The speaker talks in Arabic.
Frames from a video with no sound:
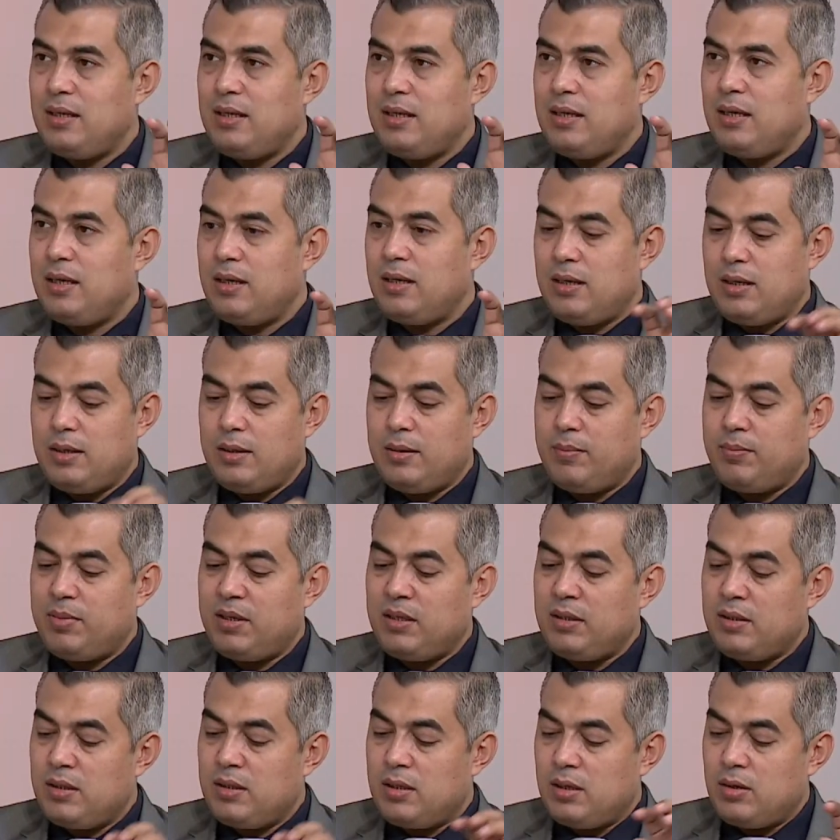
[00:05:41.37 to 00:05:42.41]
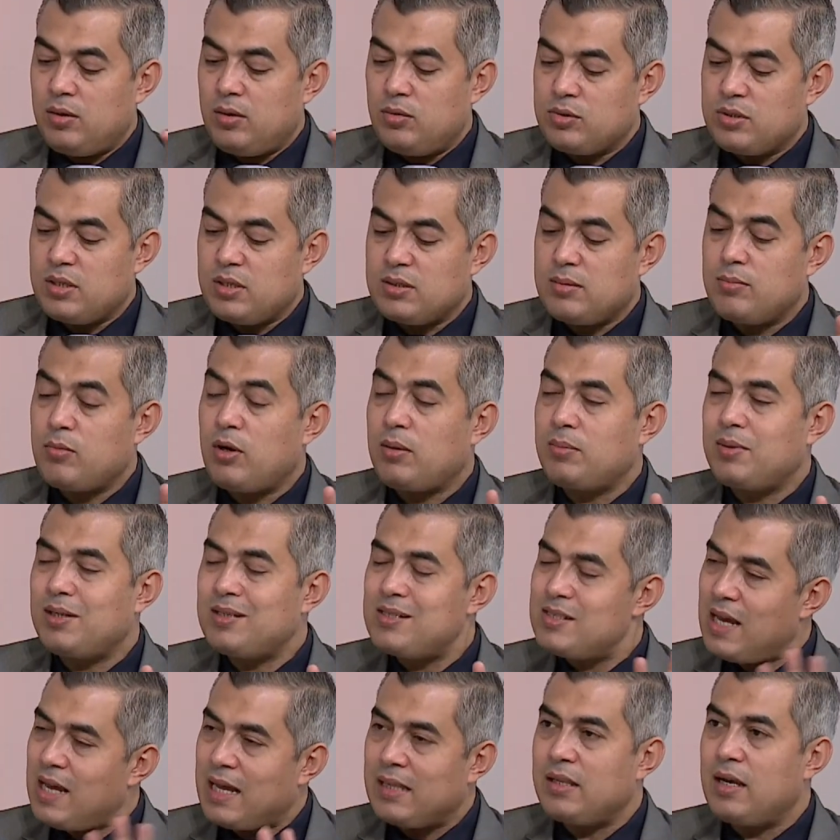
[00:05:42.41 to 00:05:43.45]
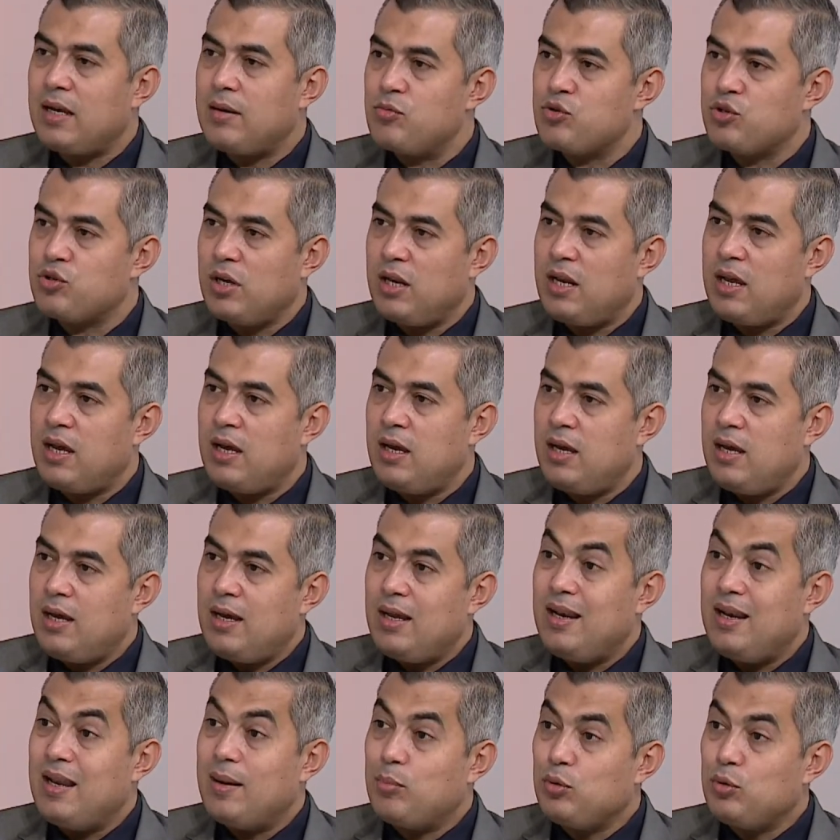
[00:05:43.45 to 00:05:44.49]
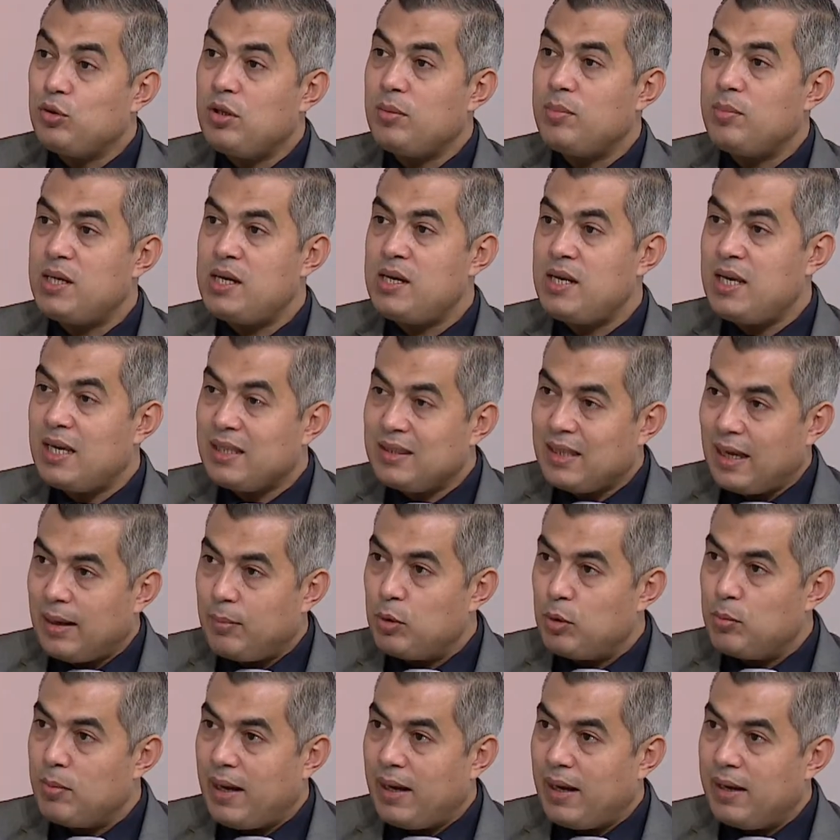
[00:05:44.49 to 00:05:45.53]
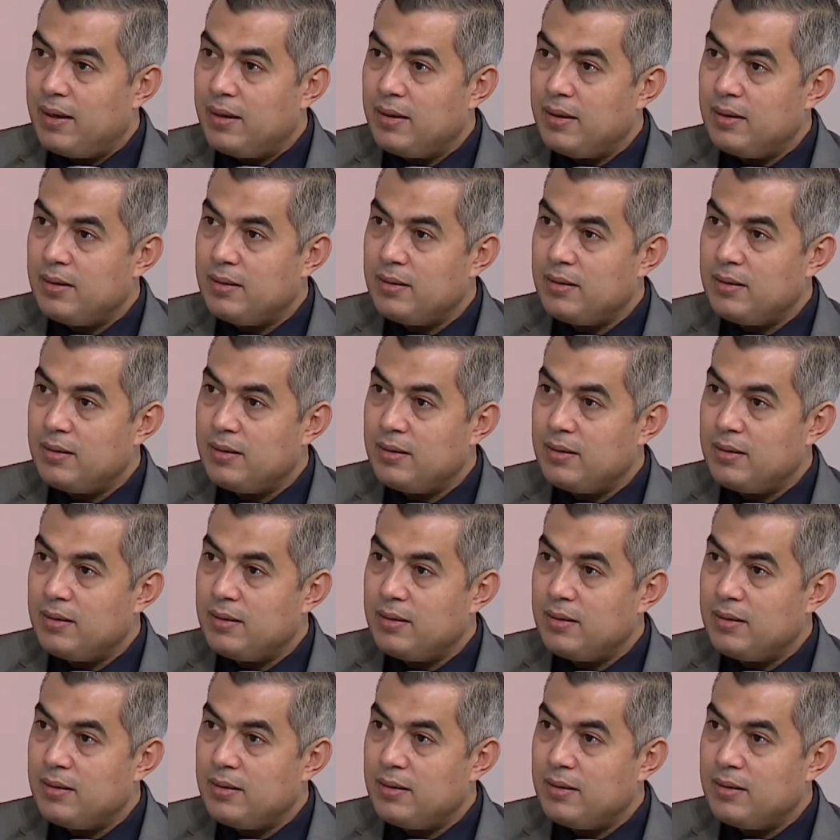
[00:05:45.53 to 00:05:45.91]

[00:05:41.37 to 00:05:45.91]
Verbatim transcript: ان بنت الاستاذه ام عبد العزيز عندها مشكله لابد من ان هي تتعامل هي المشكله